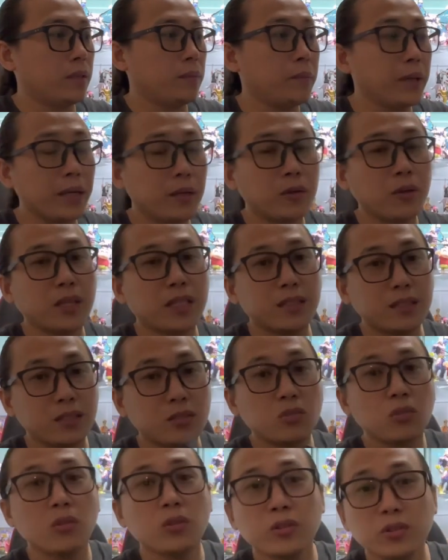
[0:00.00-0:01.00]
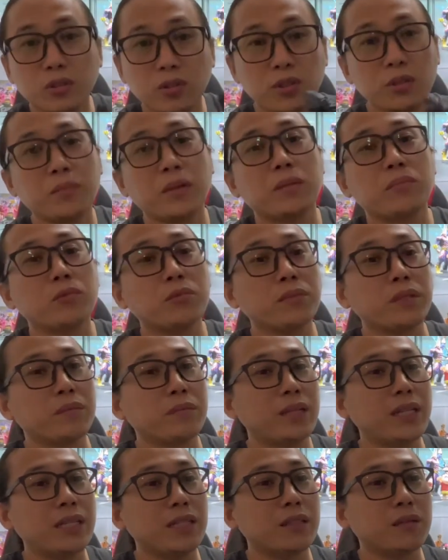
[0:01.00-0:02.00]
pero at least tuloy-tuloy may
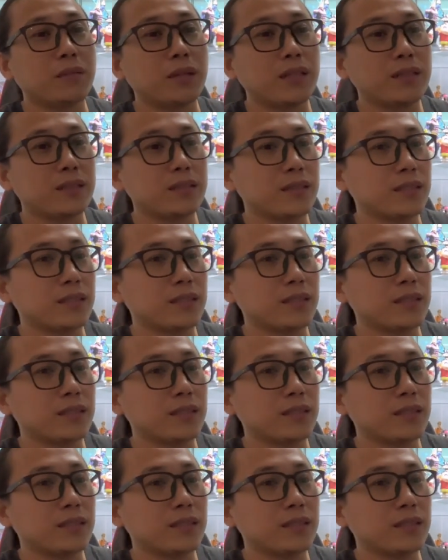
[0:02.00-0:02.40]
bumibili, di ba?